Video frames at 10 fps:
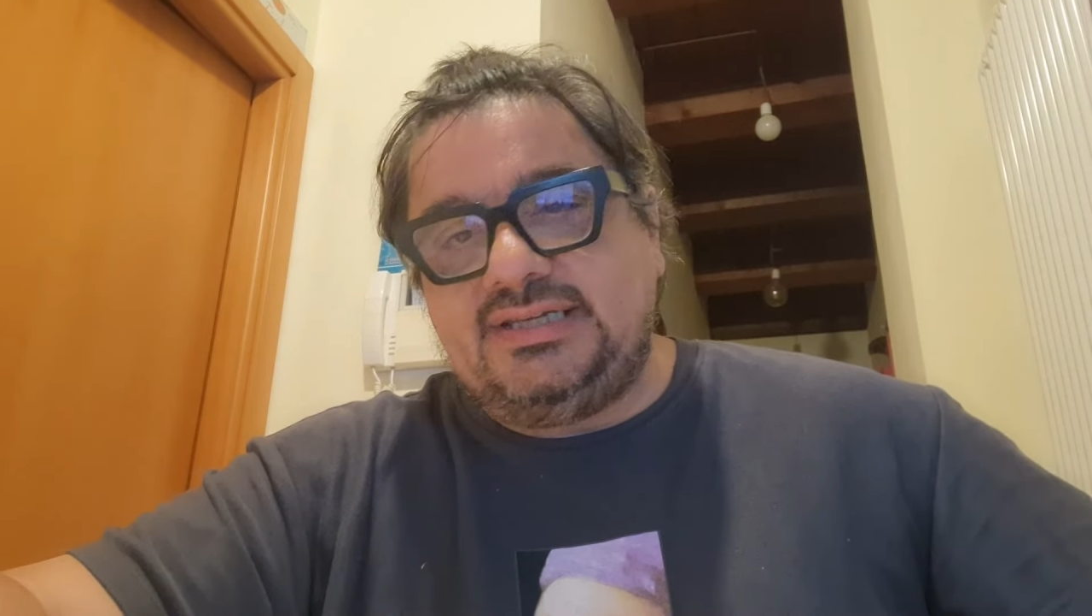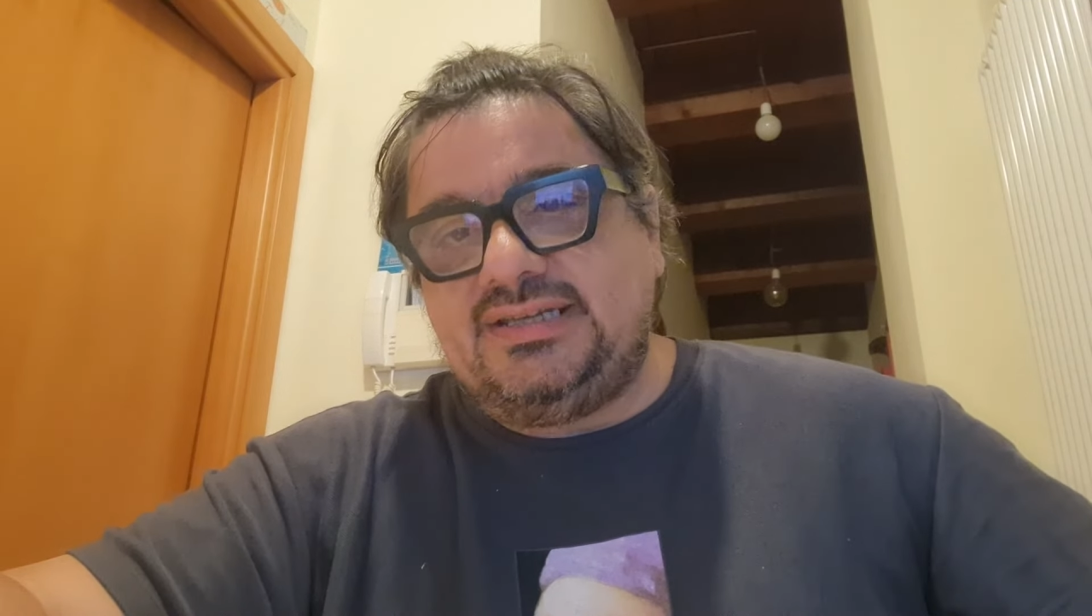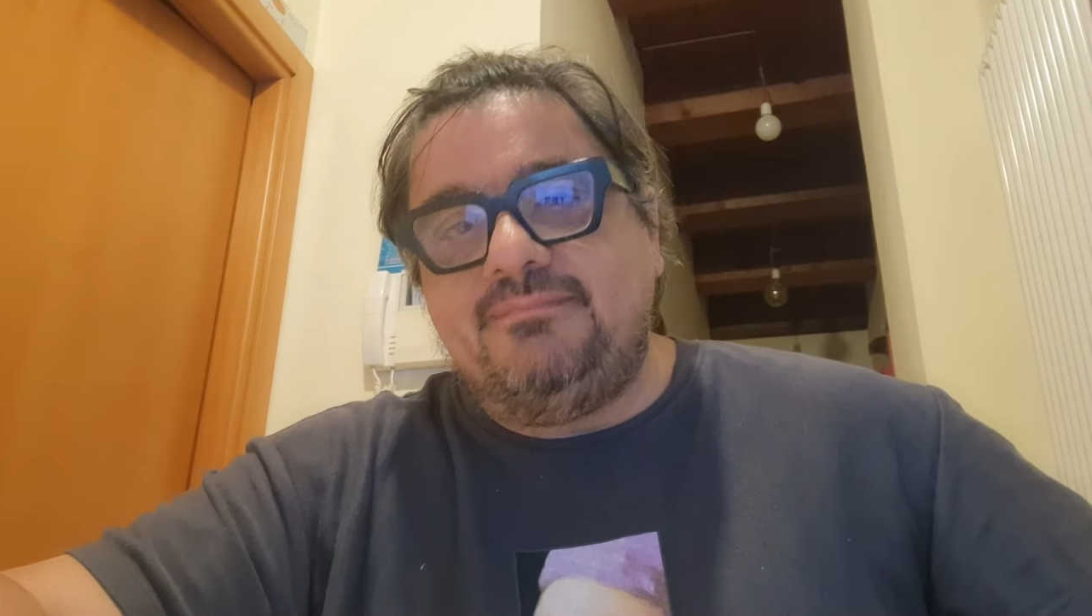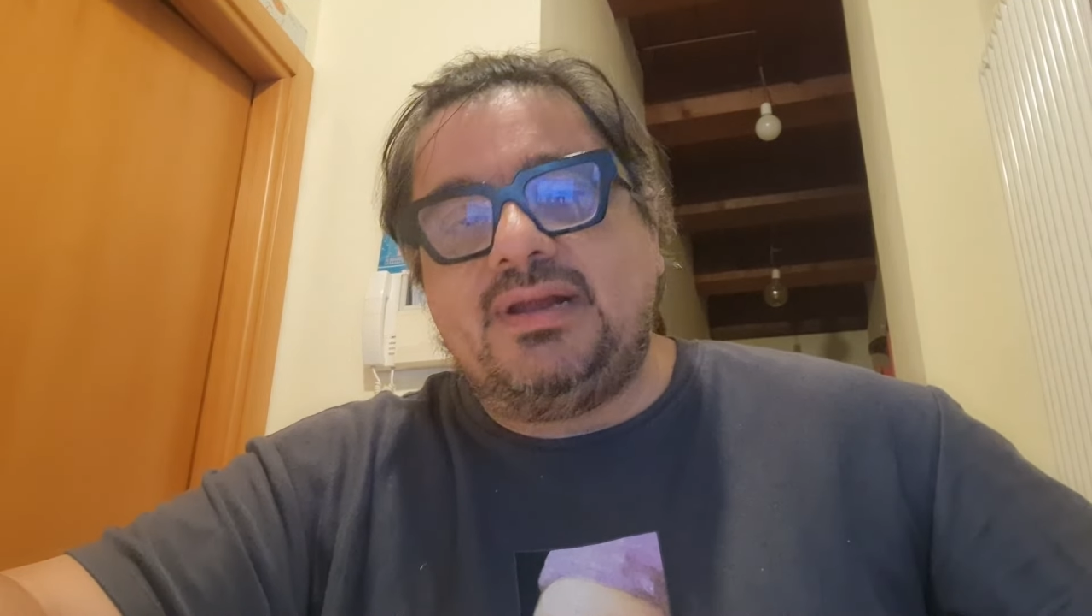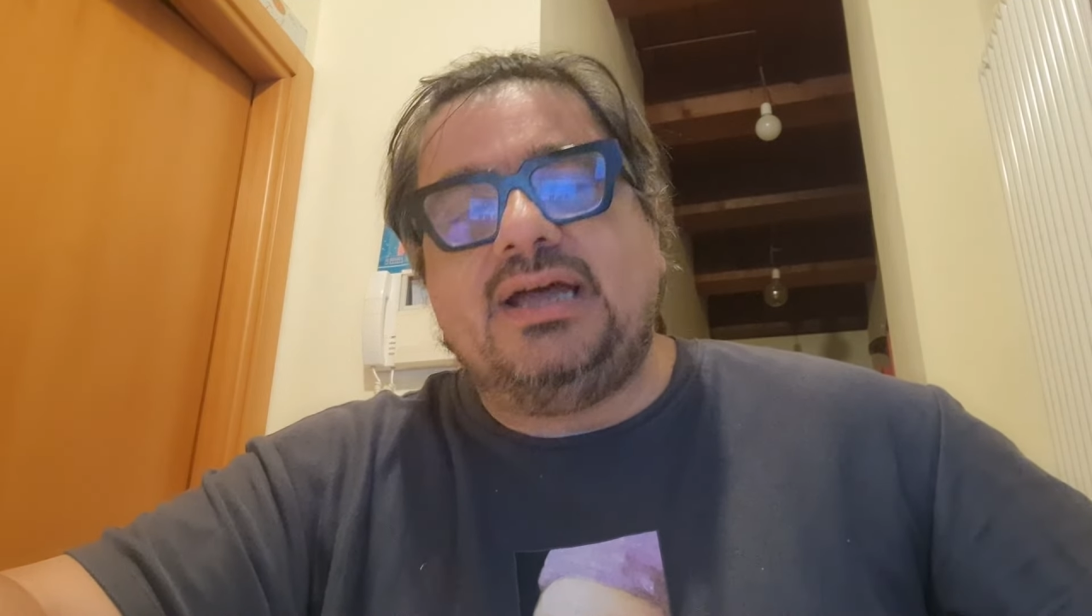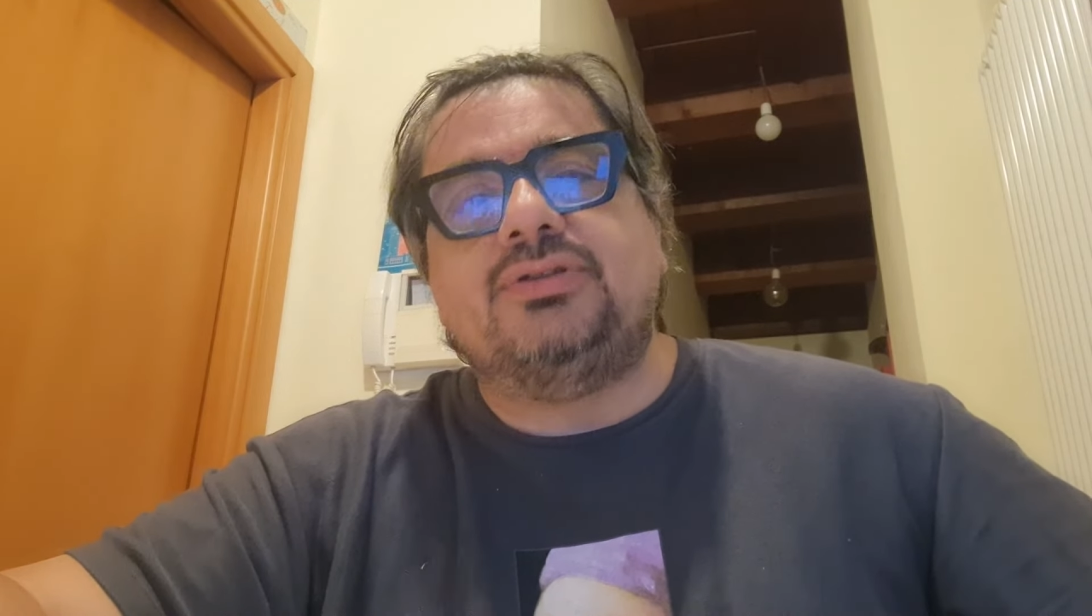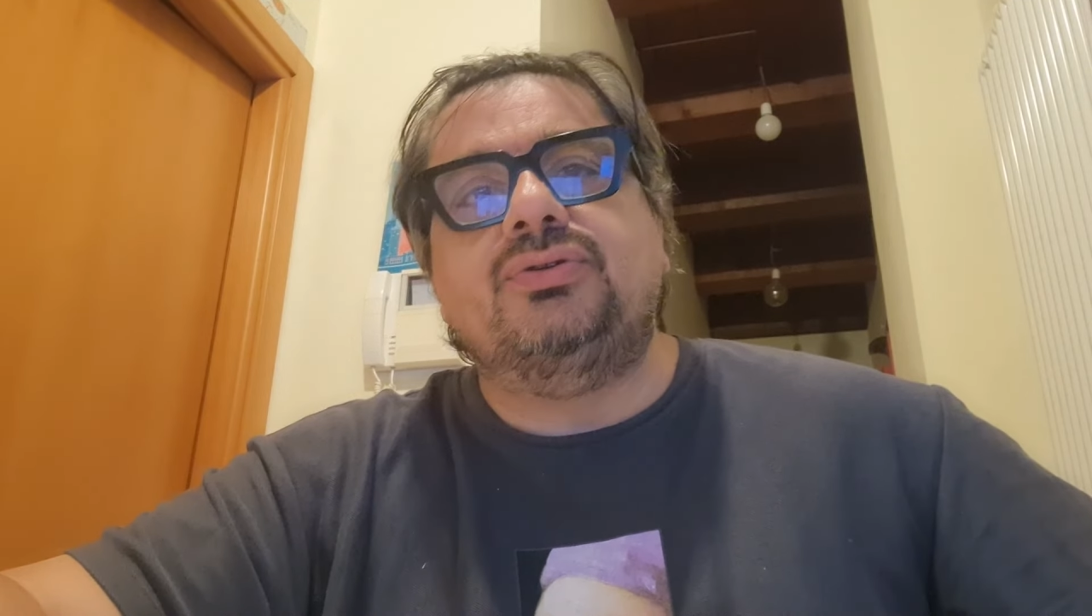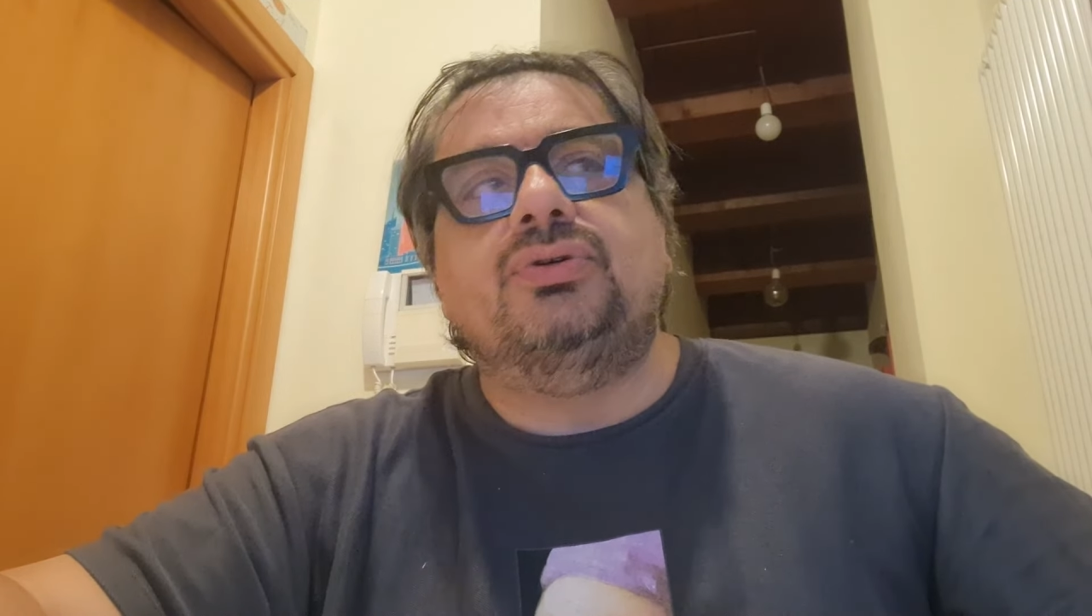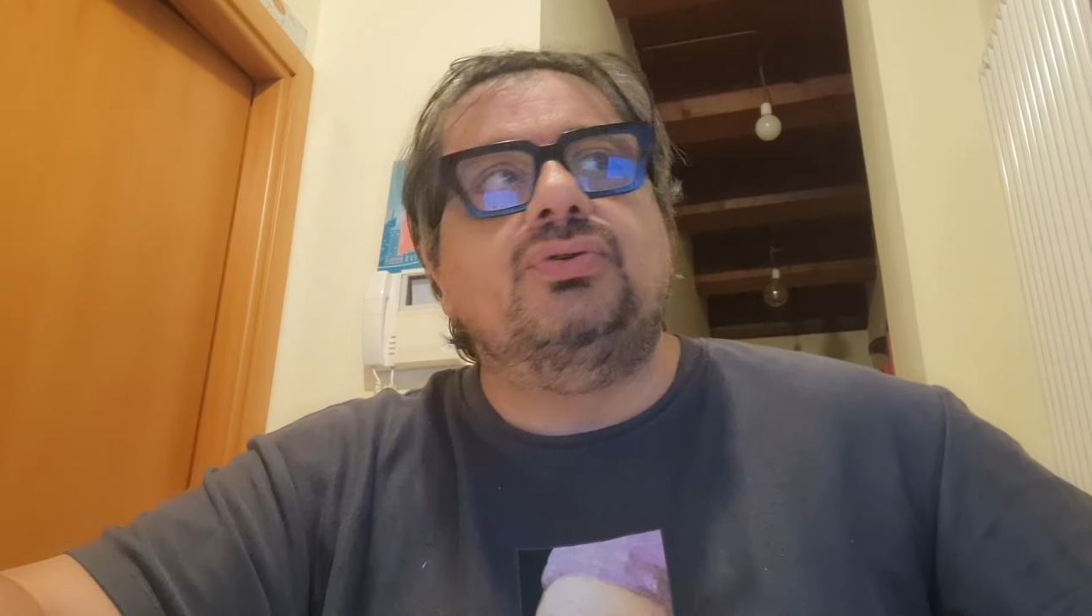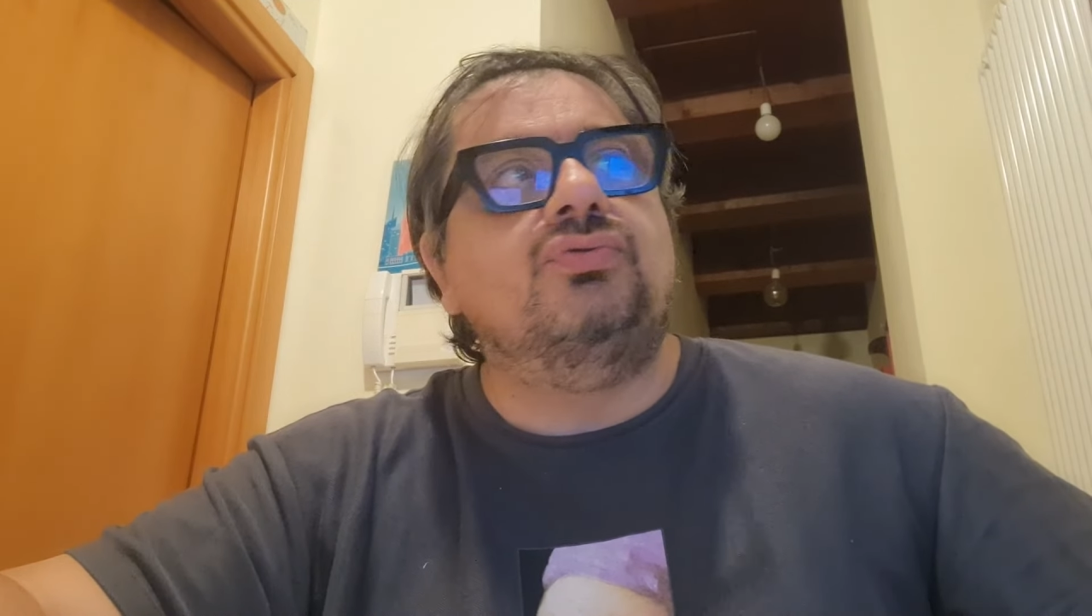è
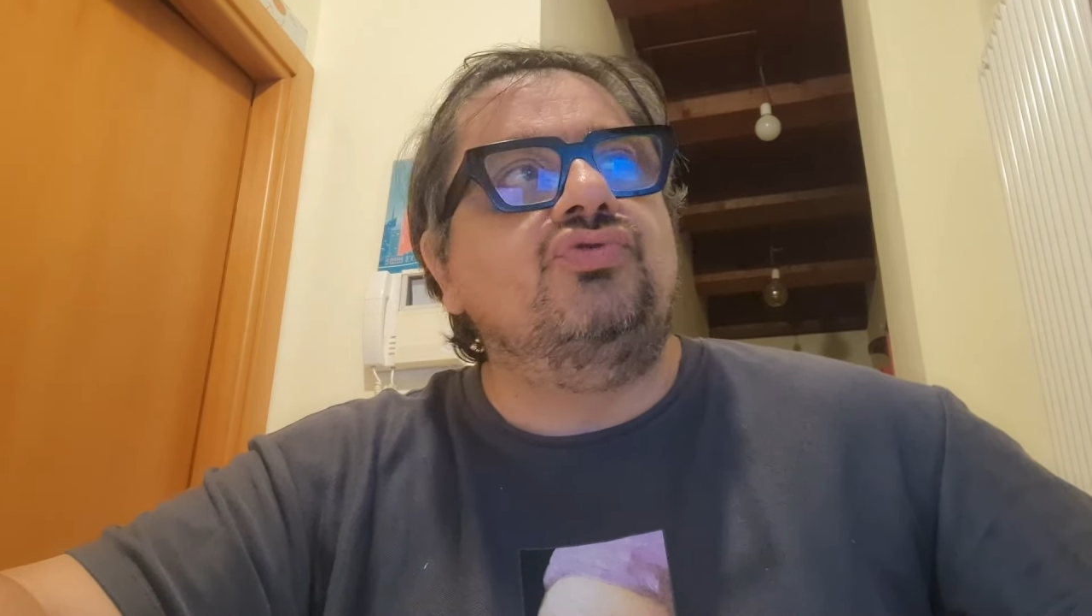sembrato